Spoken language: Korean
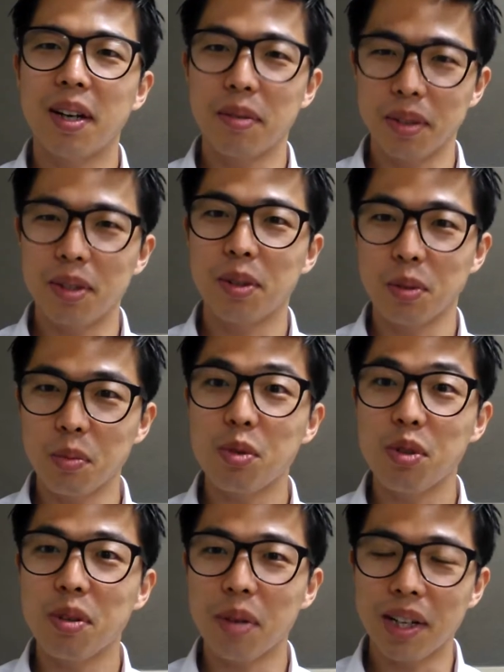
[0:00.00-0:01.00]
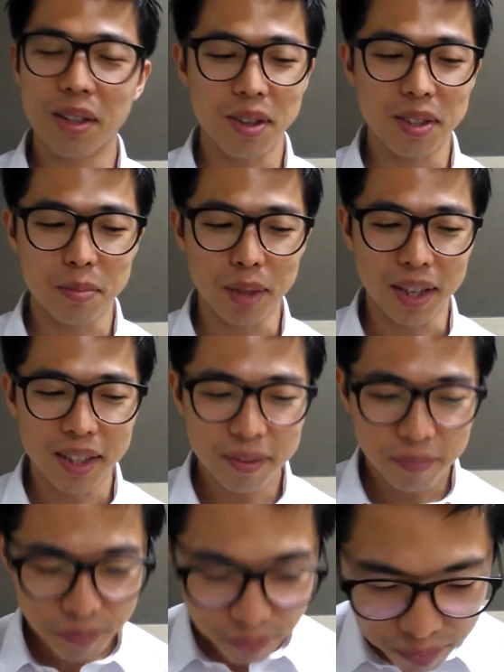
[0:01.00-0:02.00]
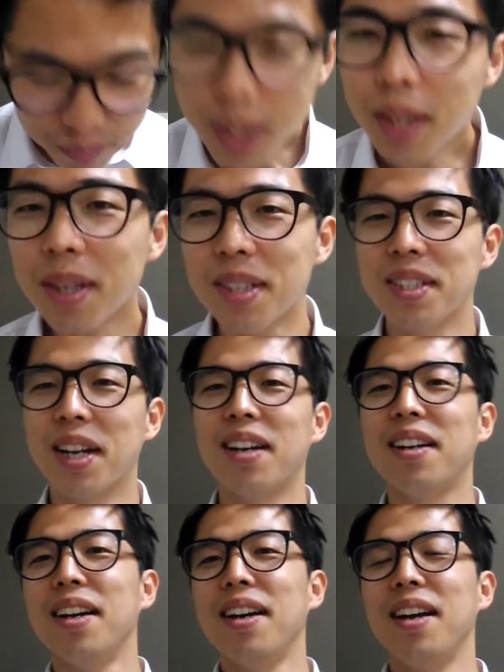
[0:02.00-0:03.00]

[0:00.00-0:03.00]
아마 이거 좀 추이를 봐야 될 것 같습니다. 자,